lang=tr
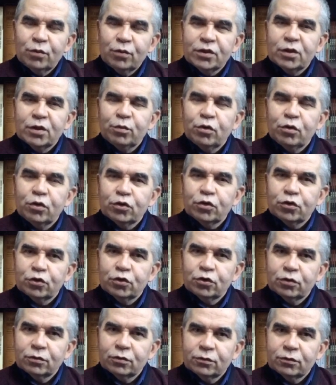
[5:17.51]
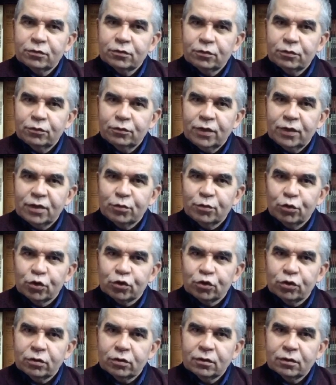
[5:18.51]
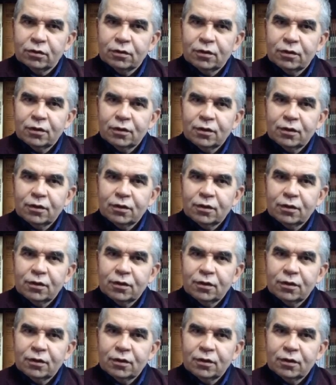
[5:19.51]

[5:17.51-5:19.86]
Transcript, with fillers: Pasaport vermiyorsun